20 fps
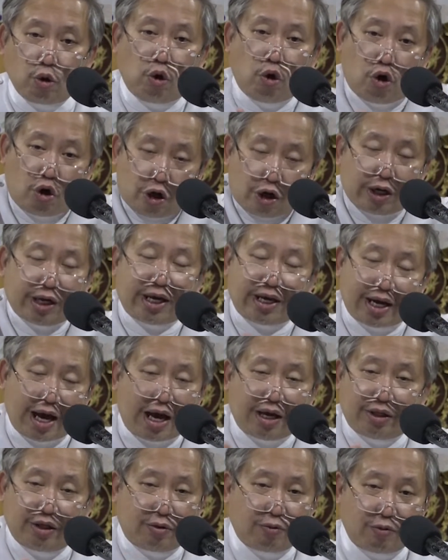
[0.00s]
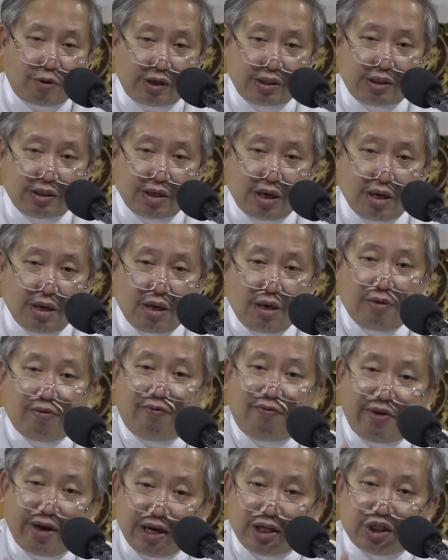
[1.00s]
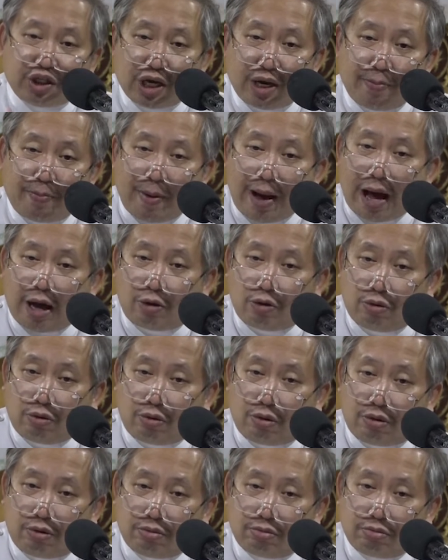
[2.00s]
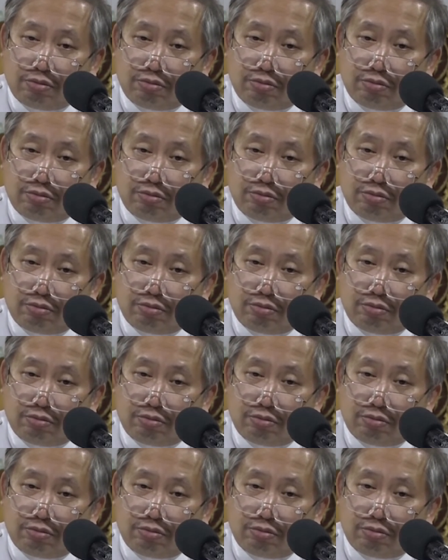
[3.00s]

Or, in other words, virgin pa ako.